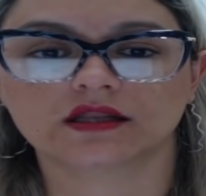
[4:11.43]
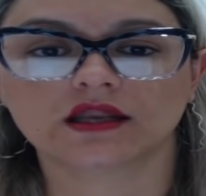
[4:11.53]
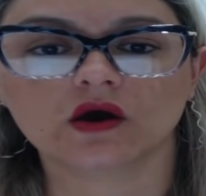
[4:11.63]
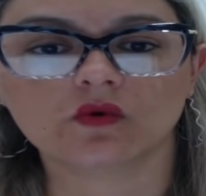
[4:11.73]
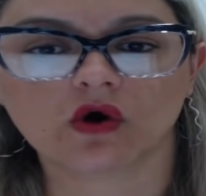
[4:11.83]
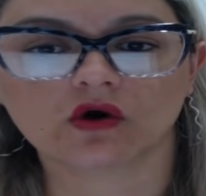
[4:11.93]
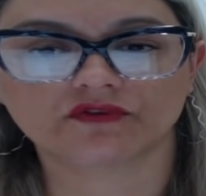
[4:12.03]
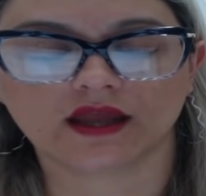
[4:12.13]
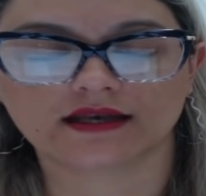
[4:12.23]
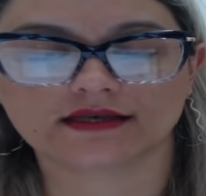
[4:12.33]
não
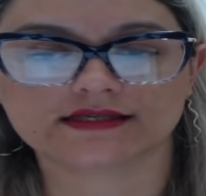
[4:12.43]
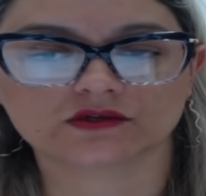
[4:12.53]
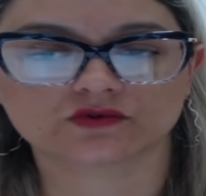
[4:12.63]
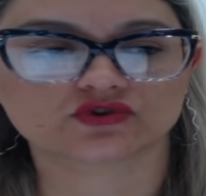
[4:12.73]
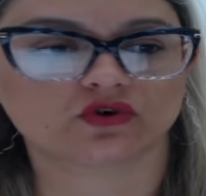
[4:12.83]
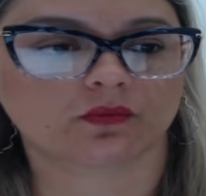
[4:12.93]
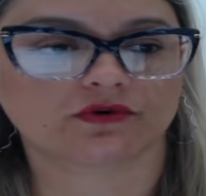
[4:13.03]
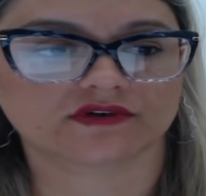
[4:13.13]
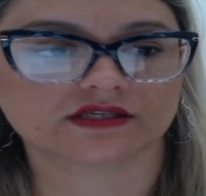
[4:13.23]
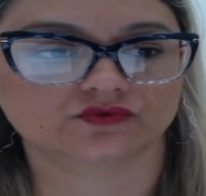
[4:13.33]
houve realização de
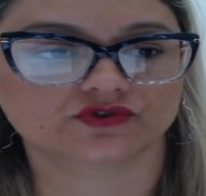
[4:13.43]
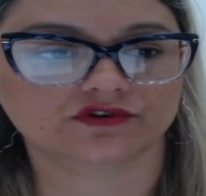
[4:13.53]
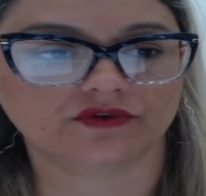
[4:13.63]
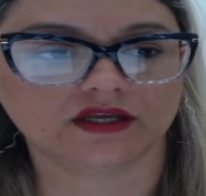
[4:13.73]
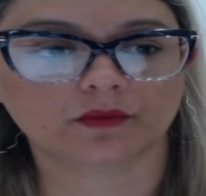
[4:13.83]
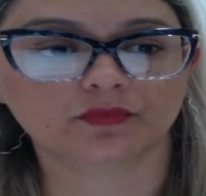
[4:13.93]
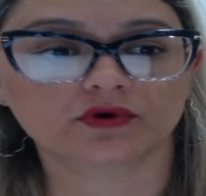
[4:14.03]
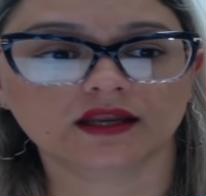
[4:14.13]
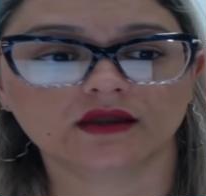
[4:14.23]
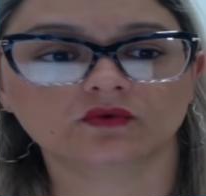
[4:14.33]
comprovação de vida por
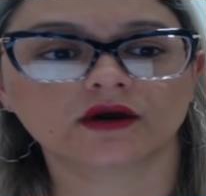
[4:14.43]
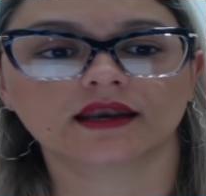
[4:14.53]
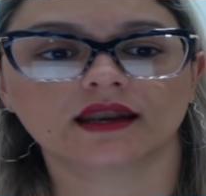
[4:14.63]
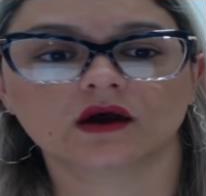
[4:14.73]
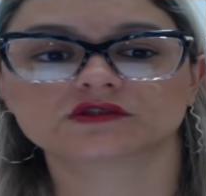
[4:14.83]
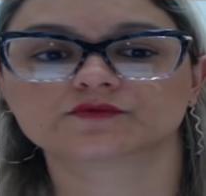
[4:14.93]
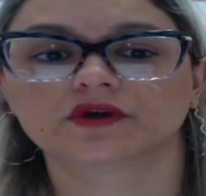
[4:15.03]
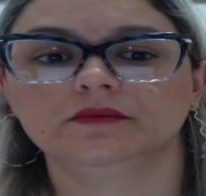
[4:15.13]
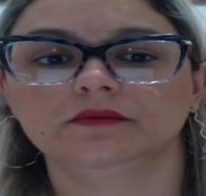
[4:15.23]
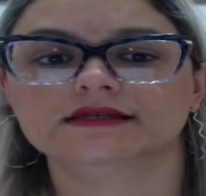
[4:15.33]
nenhum canal
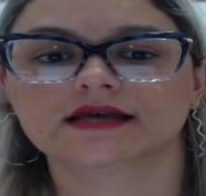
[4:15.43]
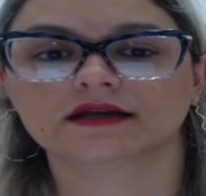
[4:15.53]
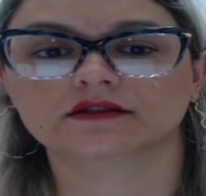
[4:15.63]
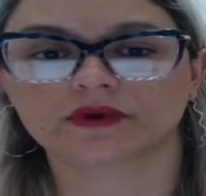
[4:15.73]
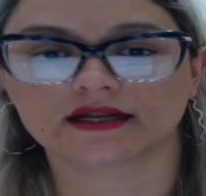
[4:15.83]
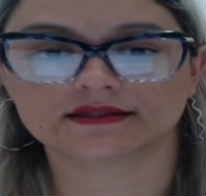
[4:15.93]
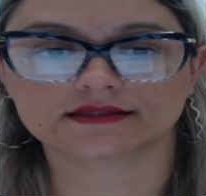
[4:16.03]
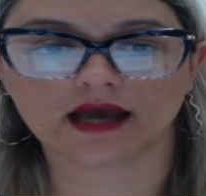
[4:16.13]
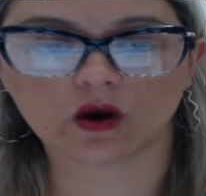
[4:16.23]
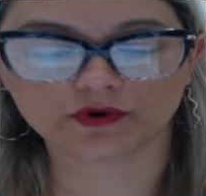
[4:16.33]
disponibilizado para
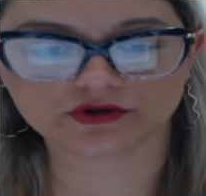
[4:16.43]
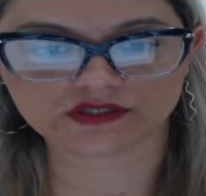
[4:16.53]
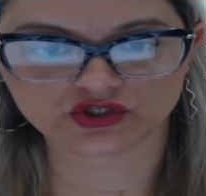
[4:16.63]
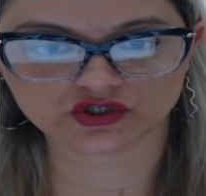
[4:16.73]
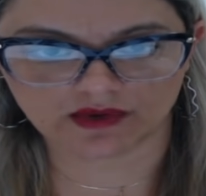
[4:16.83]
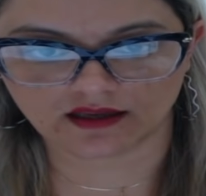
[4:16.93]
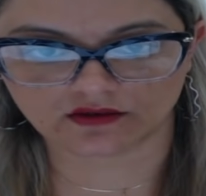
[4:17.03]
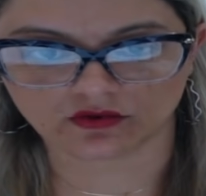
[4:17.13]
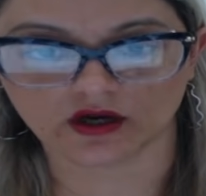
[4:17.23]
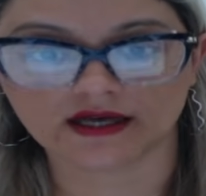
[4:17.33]
tal
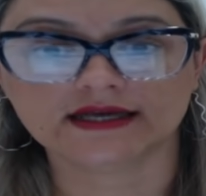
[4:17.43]
procedimento,